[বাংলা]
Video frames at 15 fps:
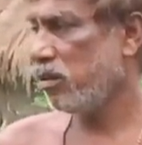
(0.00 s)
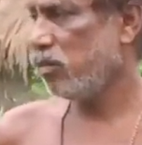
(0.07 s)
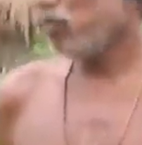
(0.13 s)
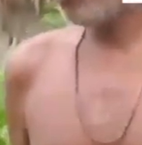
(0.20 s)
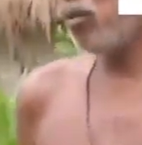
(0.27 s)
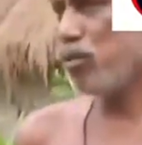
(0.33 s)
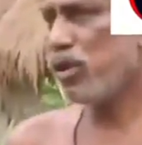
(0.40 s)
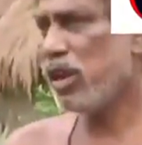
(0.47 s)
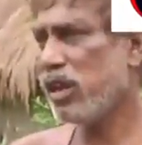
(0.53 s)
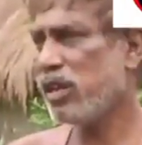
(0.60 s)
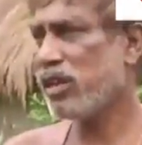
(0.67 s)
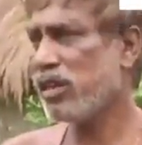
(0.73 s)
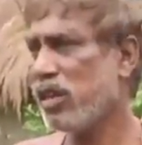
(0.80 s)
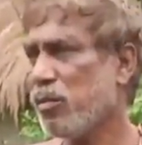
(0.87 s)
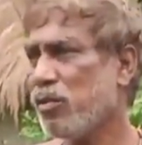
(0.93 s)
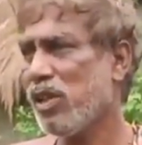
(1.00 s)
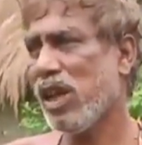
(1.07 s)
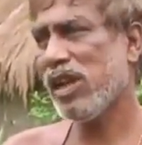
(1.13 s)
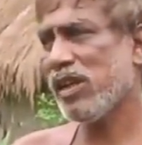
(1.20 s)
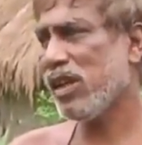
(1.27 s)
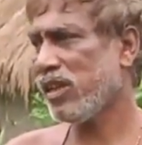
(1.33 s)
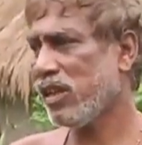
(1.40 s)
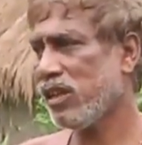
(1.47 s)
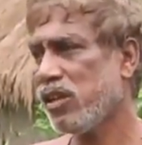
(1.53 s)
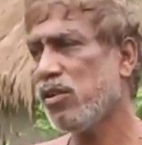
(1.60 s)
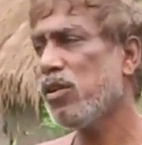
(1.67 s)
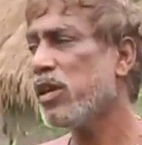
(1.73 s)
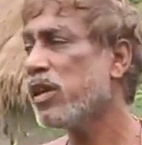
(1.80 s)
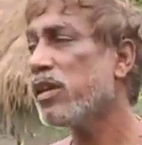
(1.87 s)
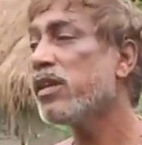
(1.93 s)
তরুণের হিসাব মতো আগে একটা ছিল
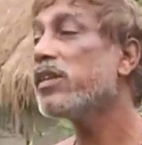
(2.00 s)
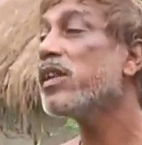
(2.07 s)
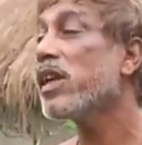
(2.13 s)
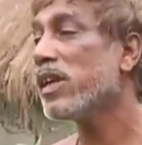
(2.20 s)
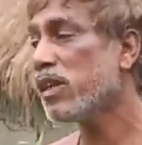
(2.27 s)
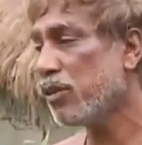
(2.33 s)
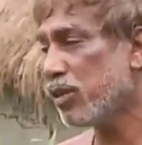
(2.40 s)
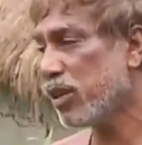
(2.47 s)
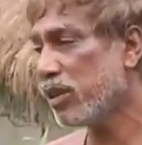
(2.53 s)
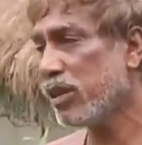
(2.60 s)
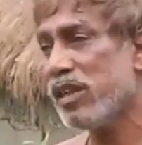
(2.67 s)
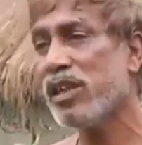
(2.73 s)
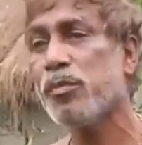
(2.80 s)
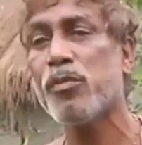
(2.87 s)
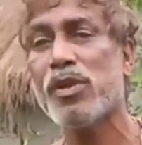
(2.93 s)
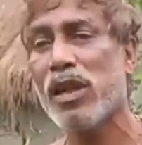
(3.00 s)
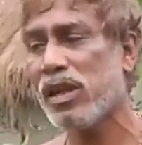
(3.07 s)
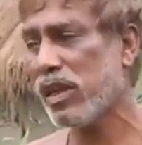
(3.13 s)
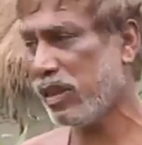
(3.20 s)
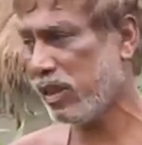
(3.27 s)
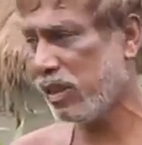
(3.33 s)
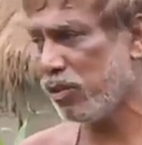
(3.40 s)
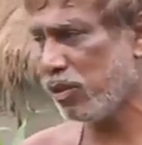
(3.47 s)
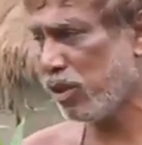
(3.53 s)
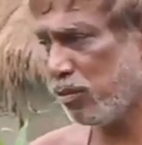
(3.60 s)
এই তো একটা হয়েছে এরপর আর কি হয়েছে